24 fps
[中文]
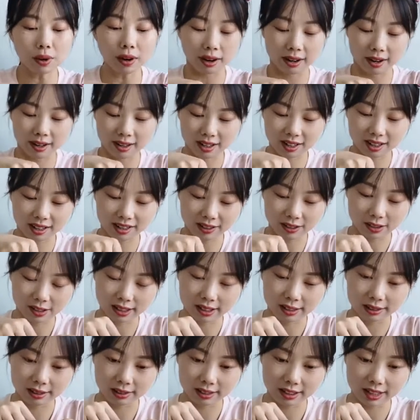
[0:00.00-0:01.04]
儿。
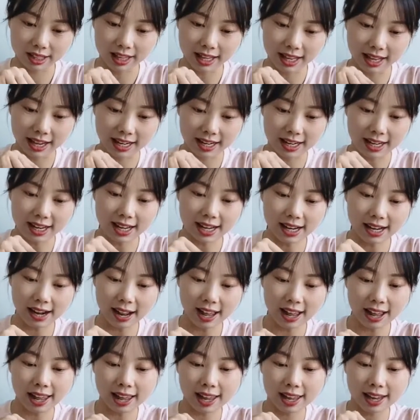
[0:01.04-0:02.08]
来来
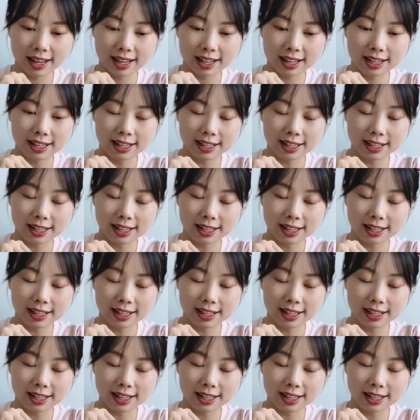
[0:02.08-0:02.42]
来，